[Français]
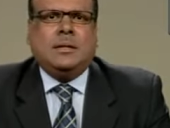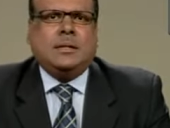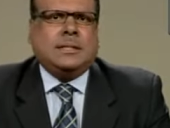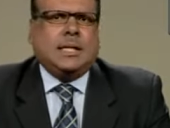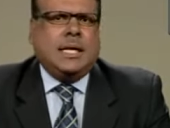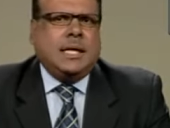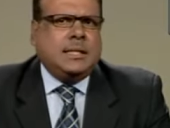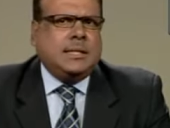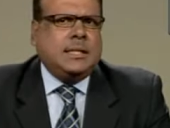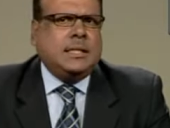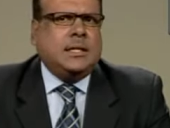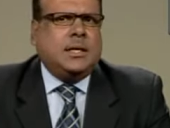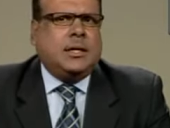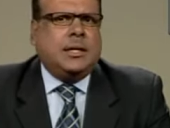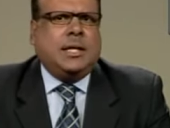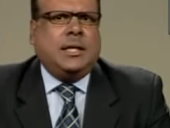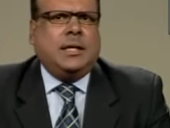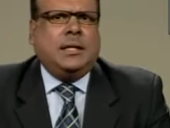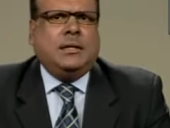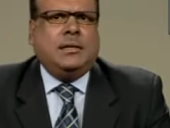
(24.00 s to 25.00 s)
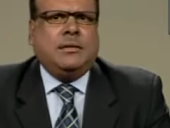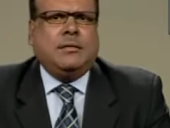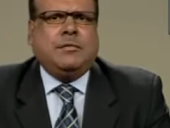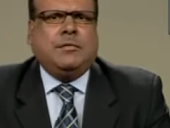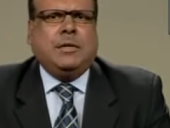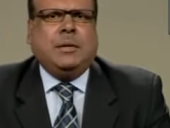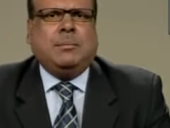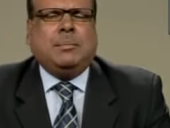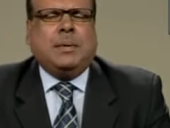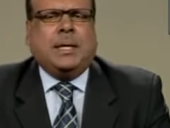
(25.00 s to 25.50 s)
Ça, incident là,
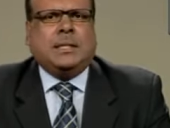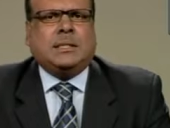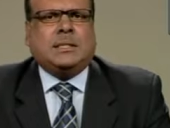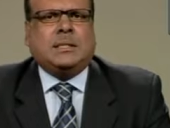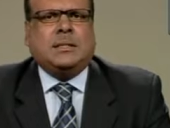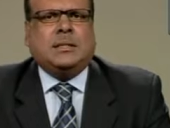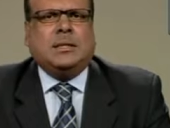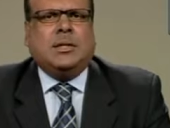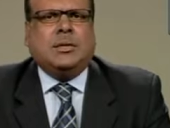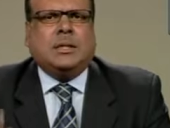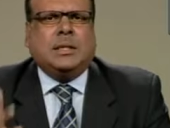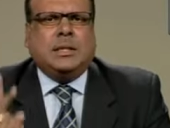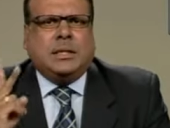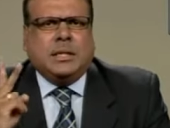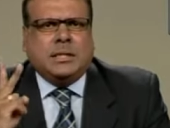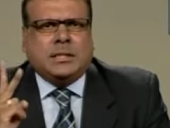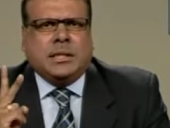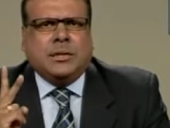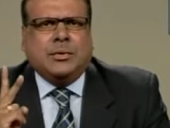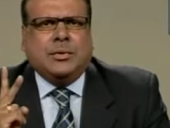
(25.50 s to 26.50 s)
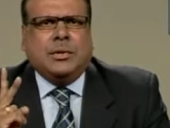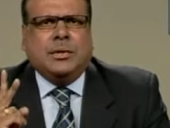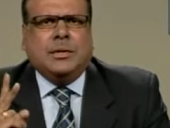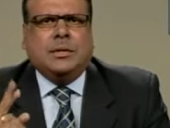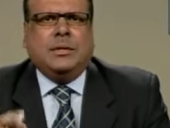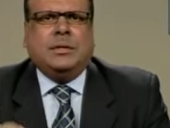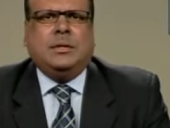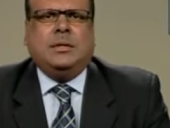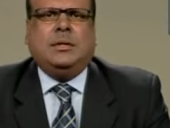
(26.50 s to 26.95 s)
fin passe dans deux secondes.